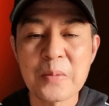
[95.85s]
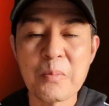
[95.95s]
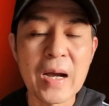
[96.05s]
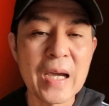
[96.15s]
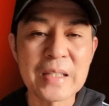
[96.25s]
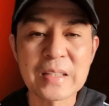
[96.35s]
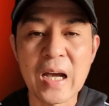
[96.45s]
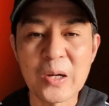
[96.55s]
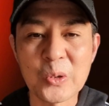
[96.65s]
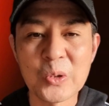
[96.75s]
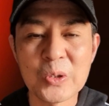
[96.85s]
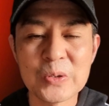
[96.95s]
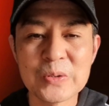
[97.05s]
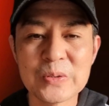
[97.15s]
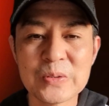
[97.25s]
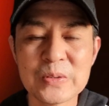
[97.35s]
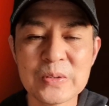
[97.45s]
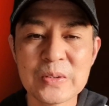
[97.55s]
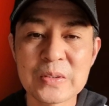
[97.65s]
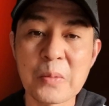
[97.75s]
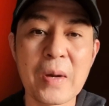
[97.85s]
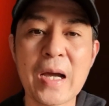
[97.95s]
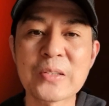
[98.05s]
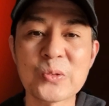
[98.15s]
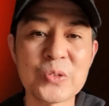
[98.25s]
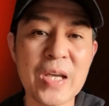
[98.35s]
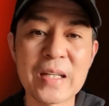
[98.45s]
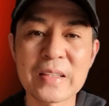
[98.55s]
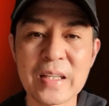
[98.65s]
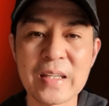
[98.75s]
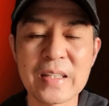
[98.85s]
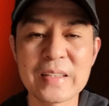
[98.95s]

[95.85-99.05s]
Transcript: baka isa ako sa mga estudyante